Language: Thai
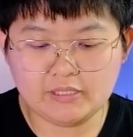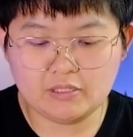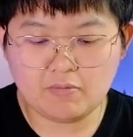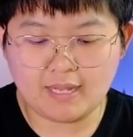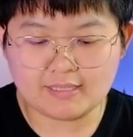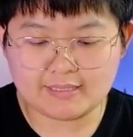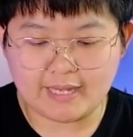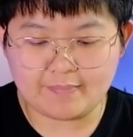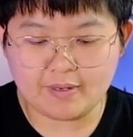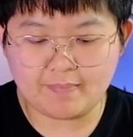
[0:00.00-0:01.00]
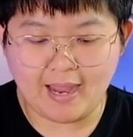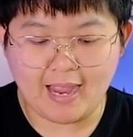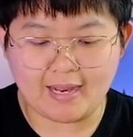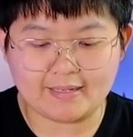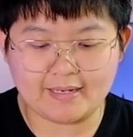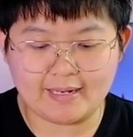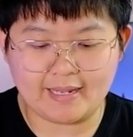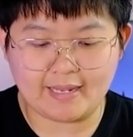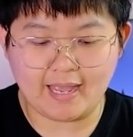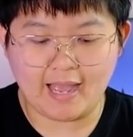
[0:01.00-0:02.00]
ที่ชื่อว่า Cyberpunk นั่นเอ
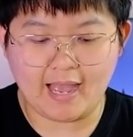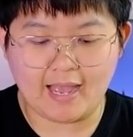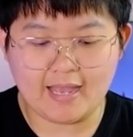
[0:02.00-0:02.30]
งค่ะ